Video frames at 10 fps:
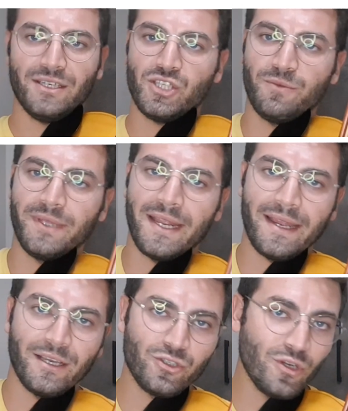Şimdi
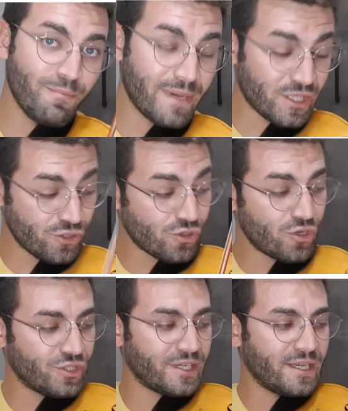nereye geçiyorum? Beşinci
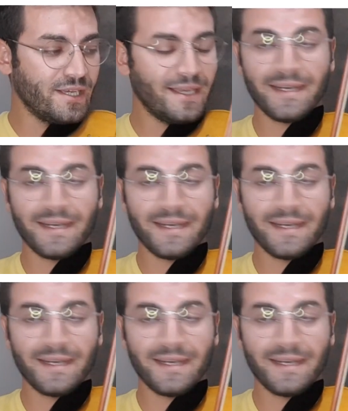ölçüye.